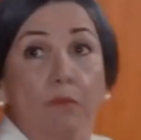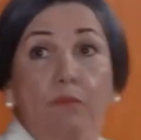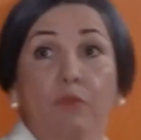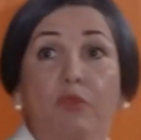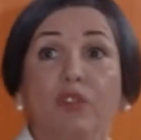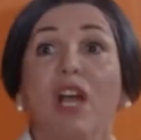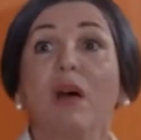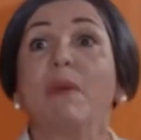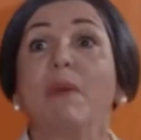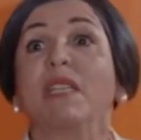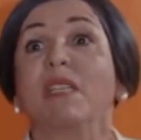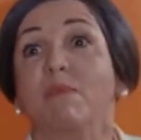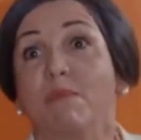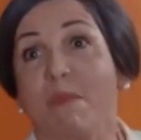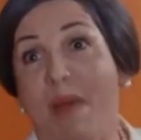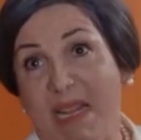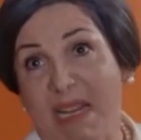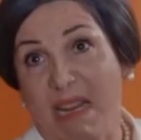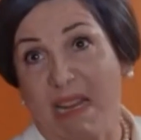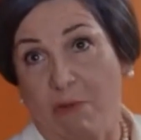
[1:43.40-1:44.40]
وبعدين انا
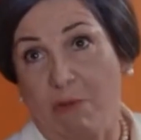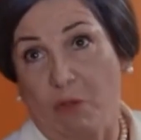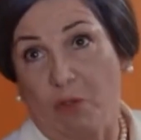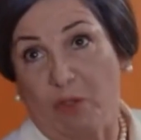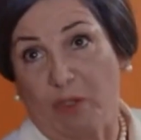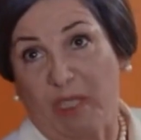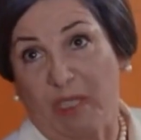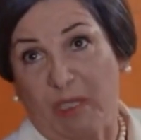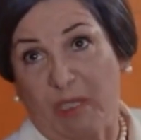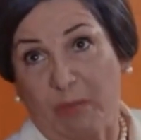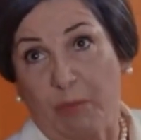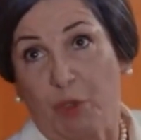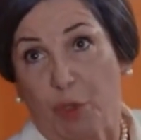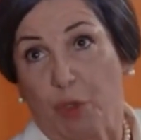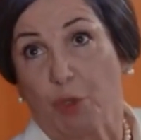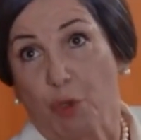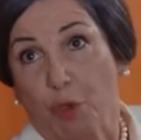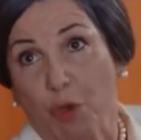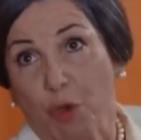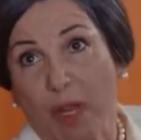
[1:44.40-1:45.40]
ما خرفت لحتى
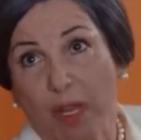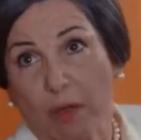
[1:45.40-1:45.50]
تكوني